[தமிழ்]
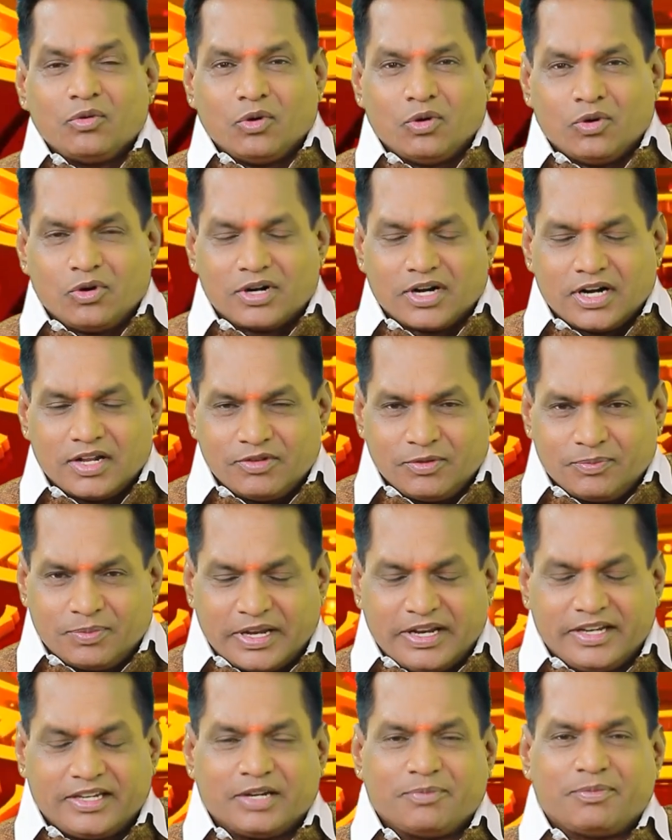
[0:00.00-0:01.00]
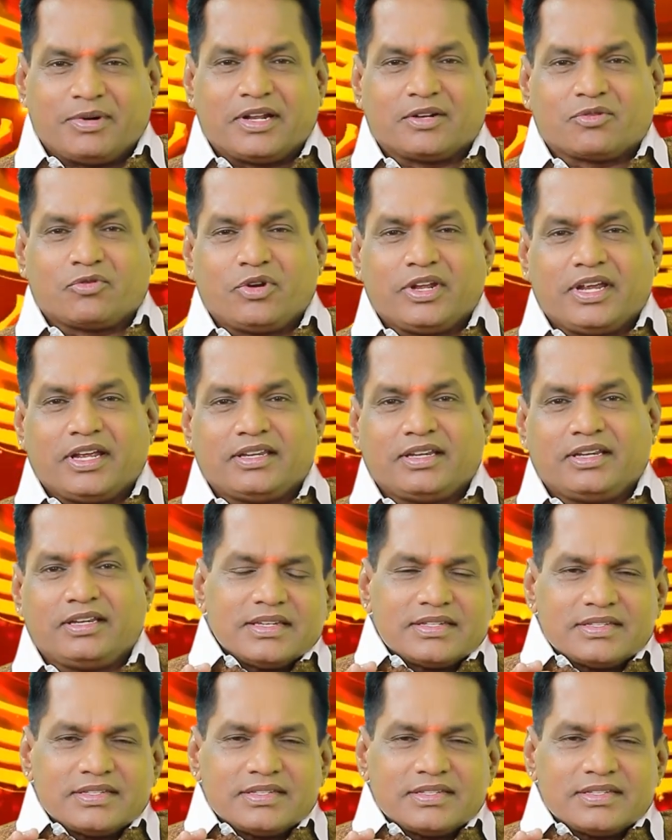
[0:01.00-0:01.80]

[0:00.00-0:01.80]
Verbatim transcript: ஓரளவு பறிக்கப்படக்கூடியது